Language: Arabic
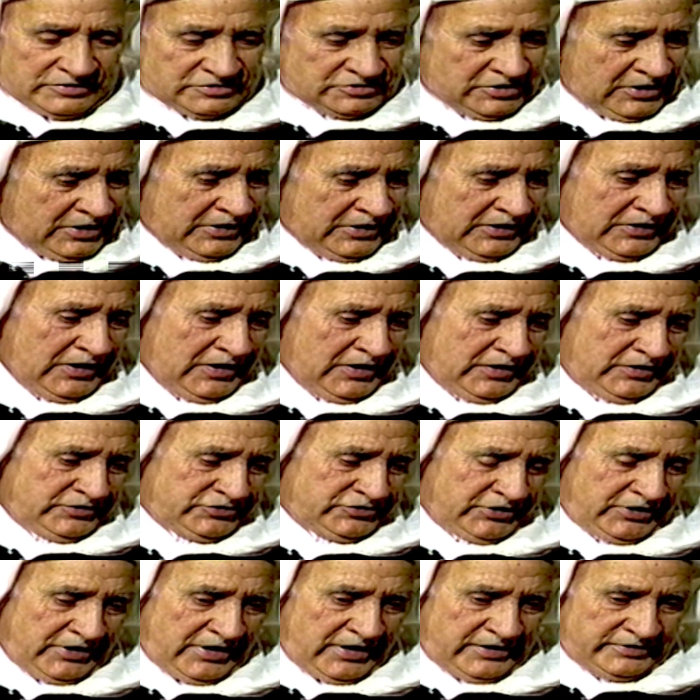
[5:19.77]
تقرر
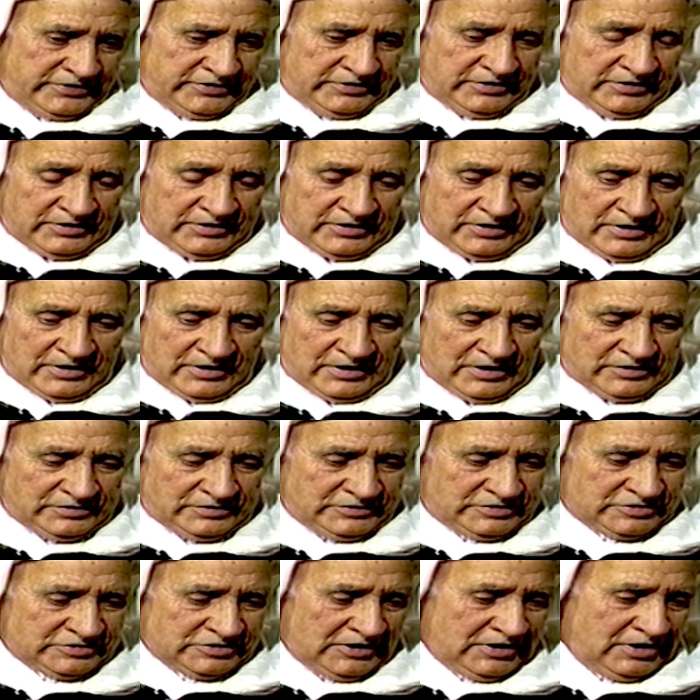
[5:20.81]
شرعا أن
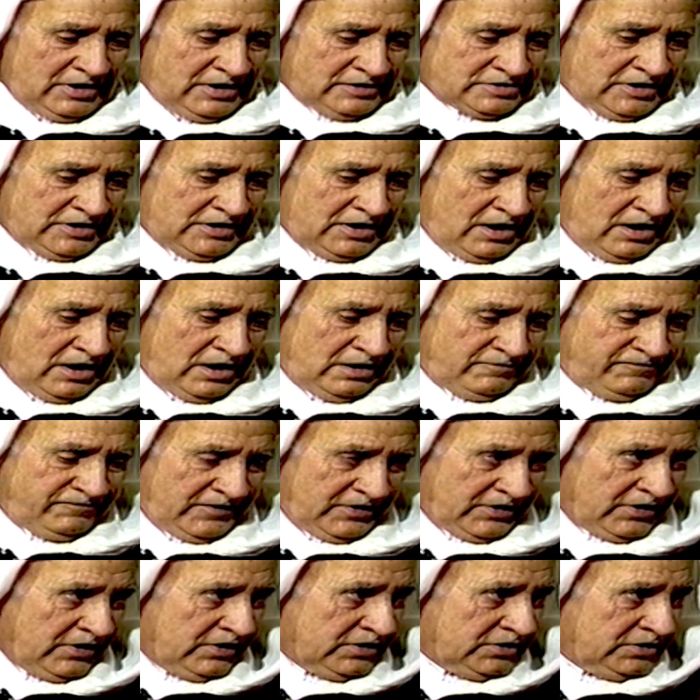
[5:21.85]
الصلاة لها
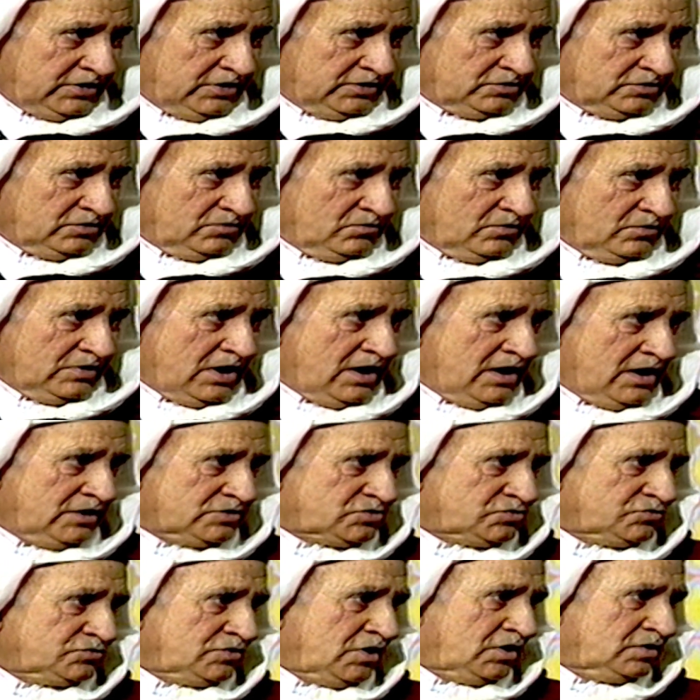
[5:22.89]
فرائض ولها
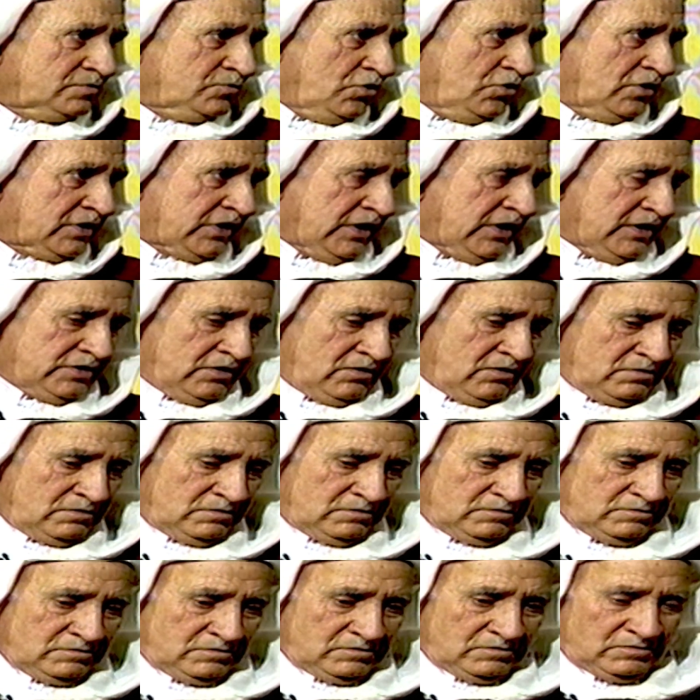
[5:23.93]
سنن مؤكدة
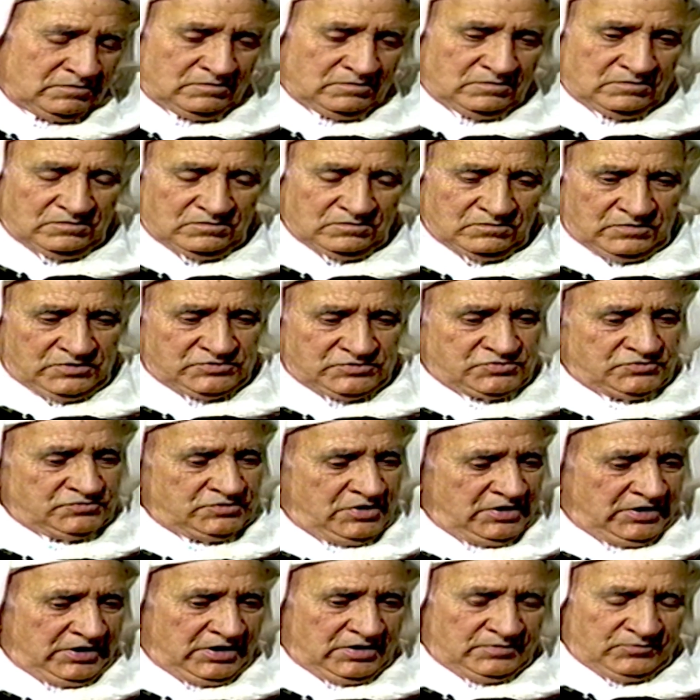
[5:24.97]
وسنن
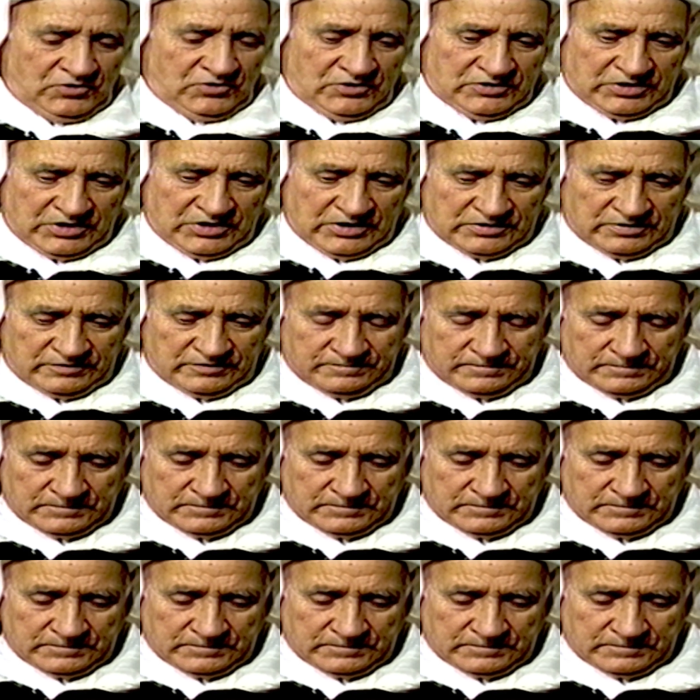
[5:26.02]
غير مؤكدة